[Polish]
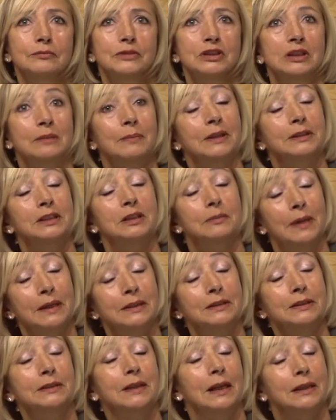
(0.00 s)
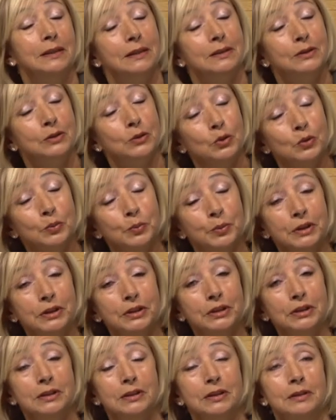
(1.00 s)
trzeba się bardziej na niej
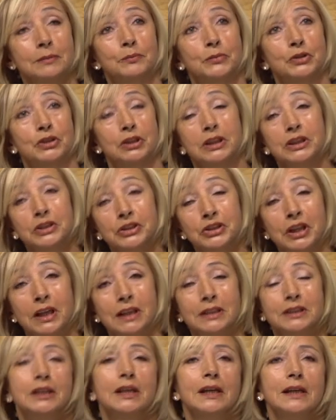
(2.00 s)
skupić, przyjrzeć